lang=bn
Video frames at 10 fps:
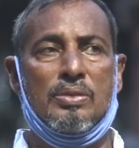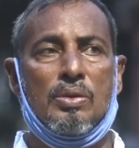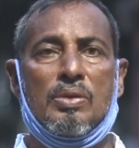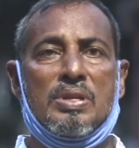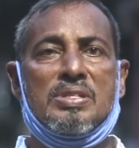
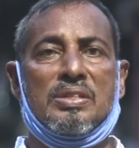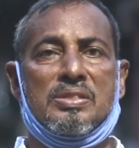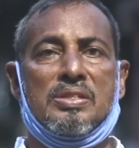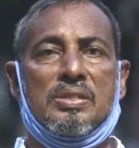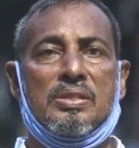আন্দোলনে
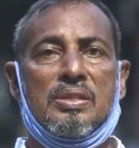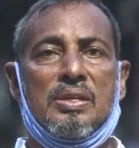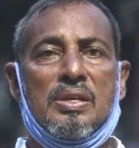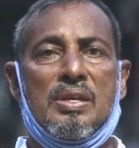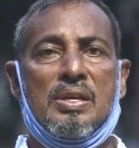যাচ্ছি
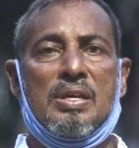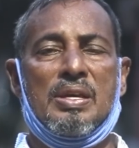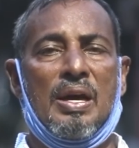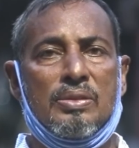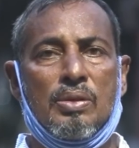
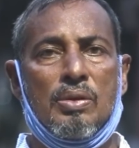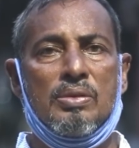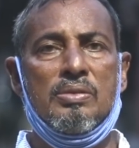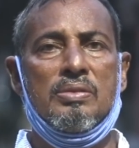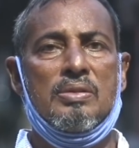এই
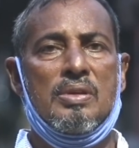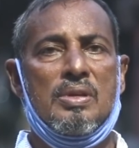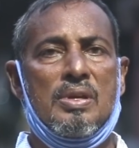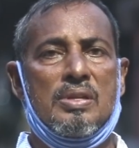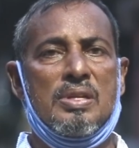আন্দোলন
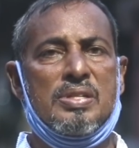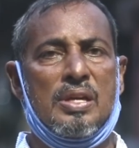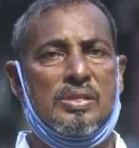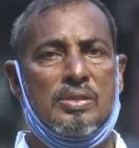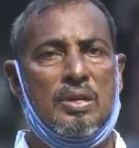
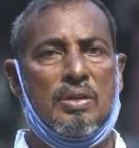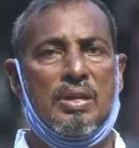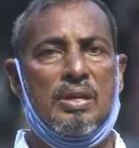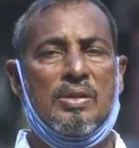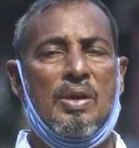নিশা
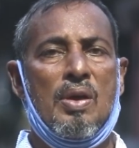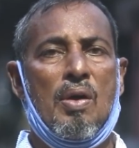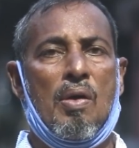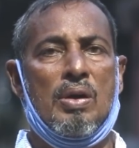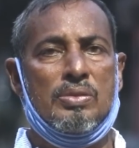সদাগরের
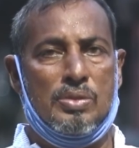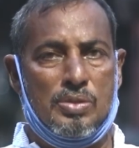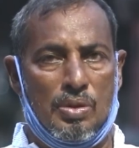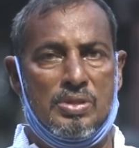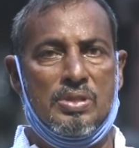হয়তো
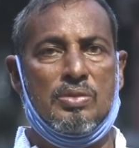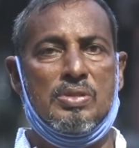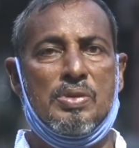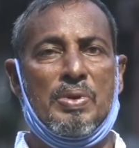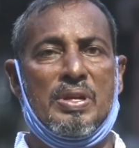চলচ্চিত্র
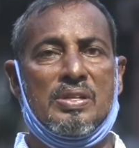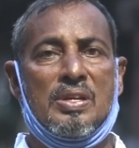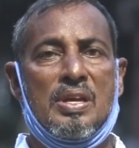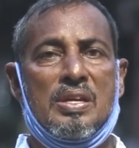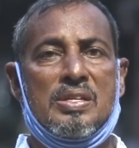জীবনের
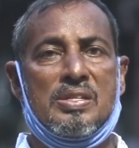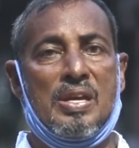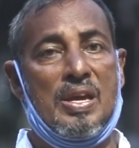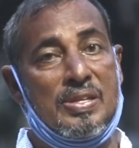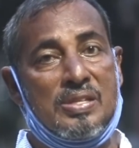
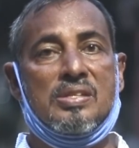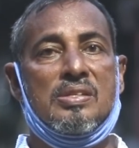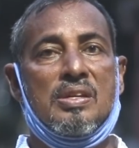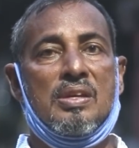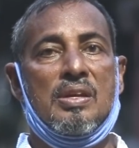শেষ
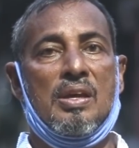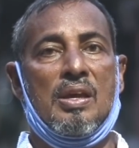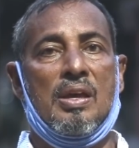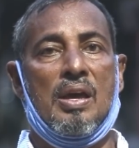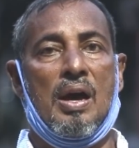
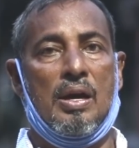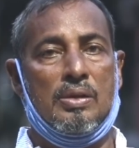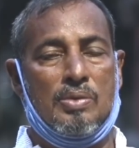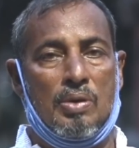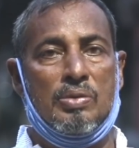আর
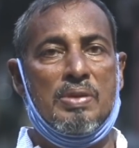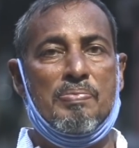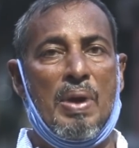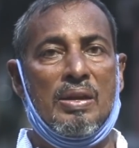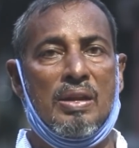কখনোই
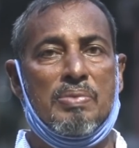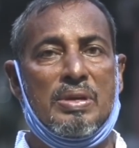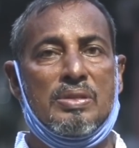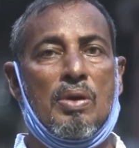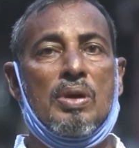বাংলার
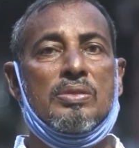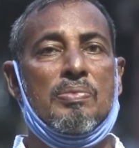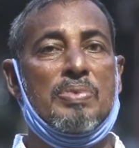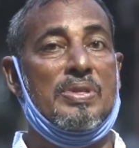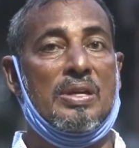মাটিতে হয়তো
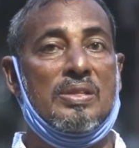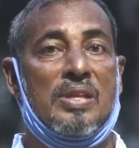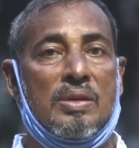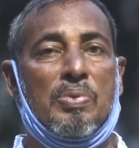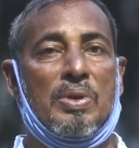আমরা তাকে
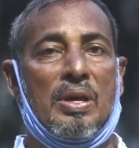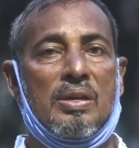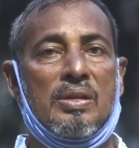দেখব না